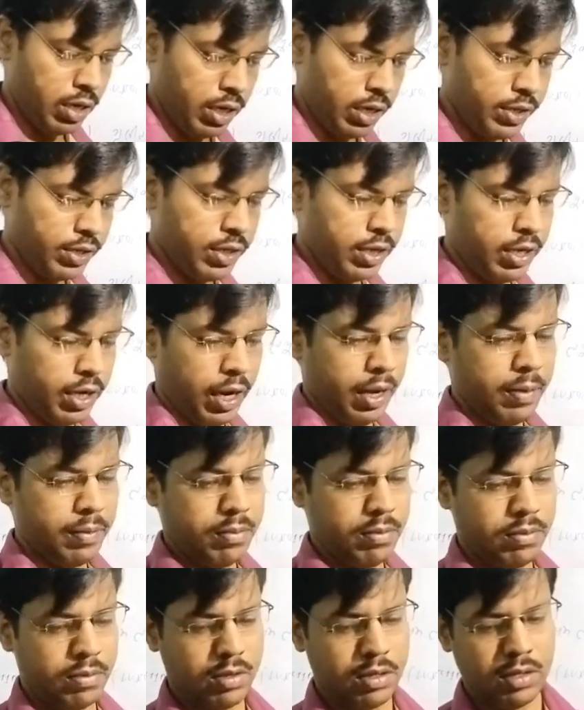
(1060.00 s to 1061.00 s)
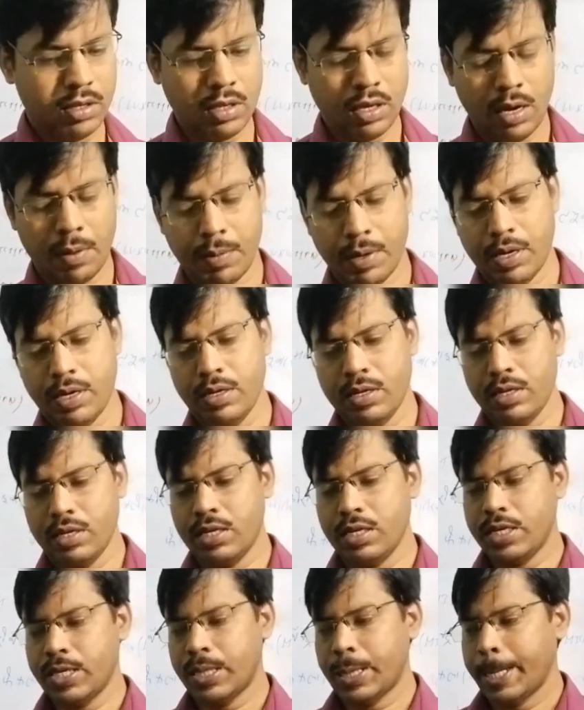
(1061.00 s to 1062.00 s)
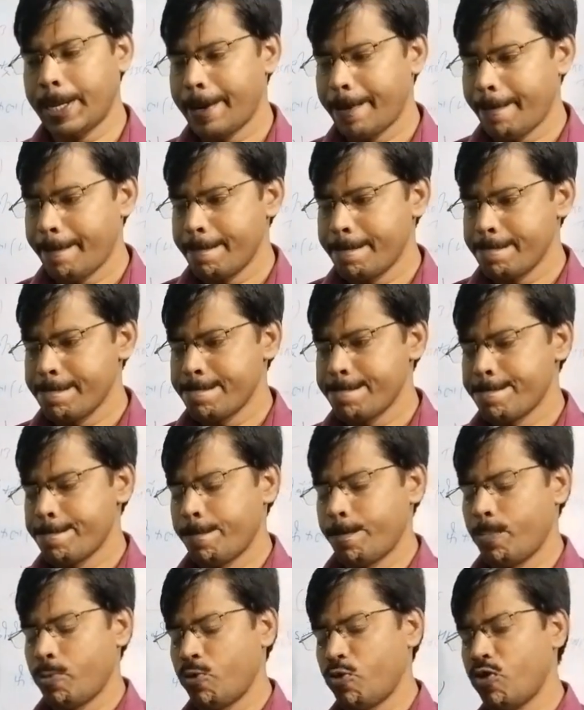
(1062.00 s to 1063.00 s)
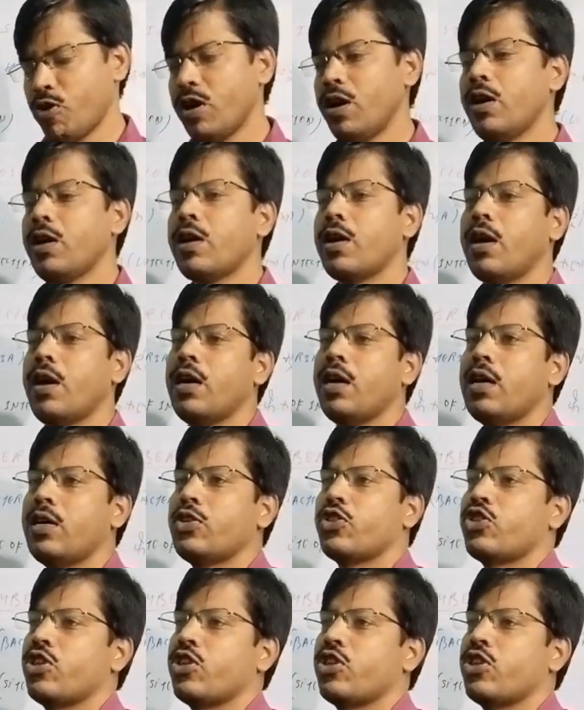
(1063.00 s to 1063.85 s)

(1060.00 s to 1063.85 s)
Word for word: एट ए टाइम हमारे वर्ल्ड का